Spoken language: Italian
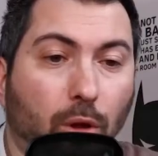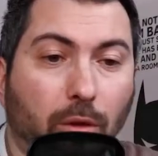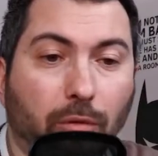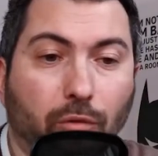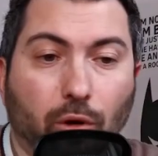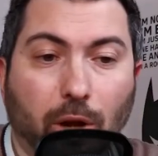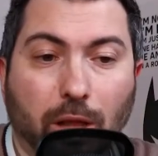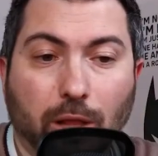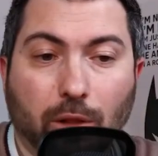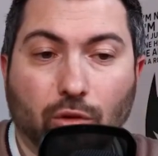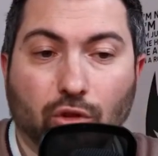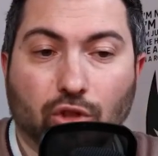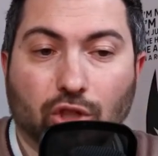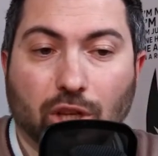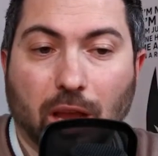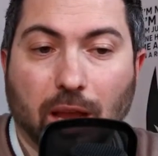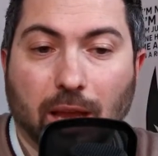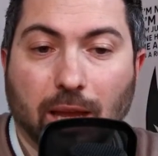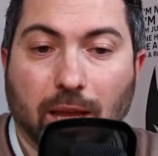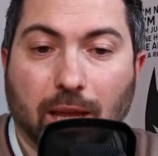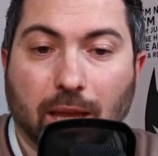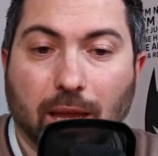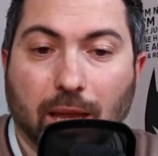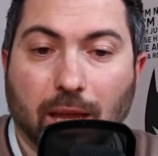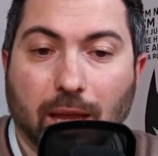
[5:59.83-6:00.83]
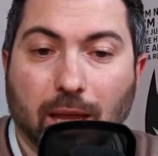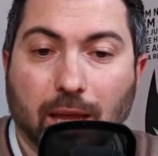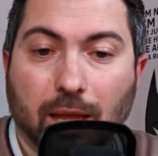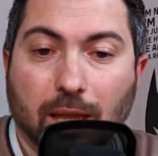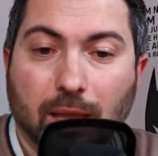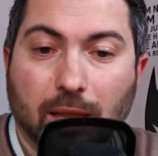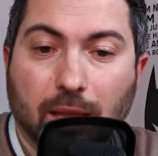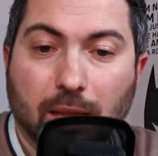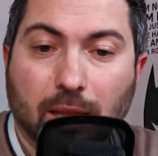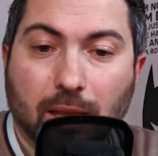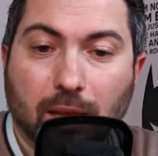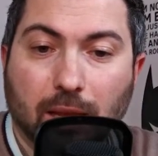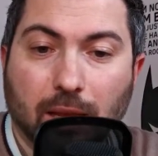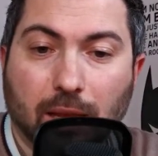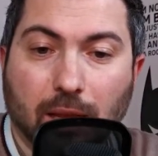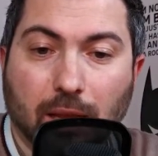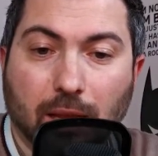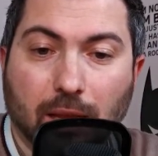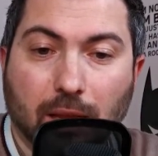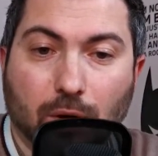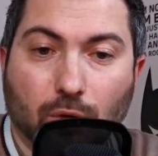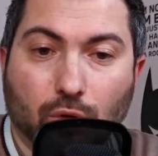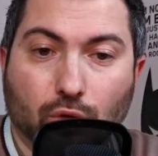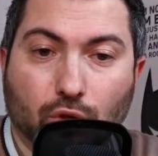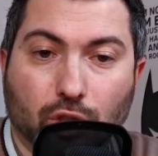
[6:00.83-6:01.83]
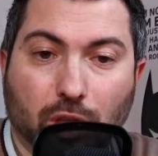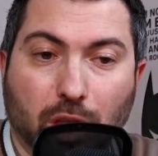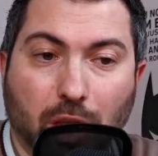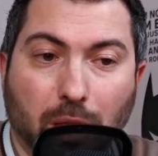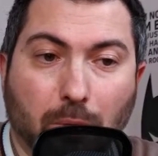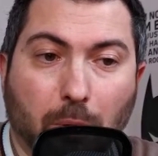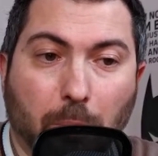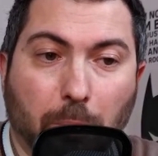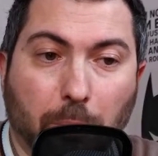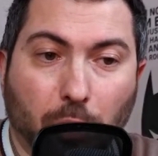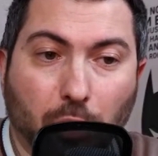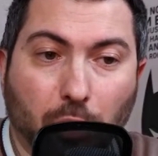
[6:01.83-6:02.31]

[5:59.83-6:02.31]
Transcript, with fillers: poi volendo c'è anche eh, lo schema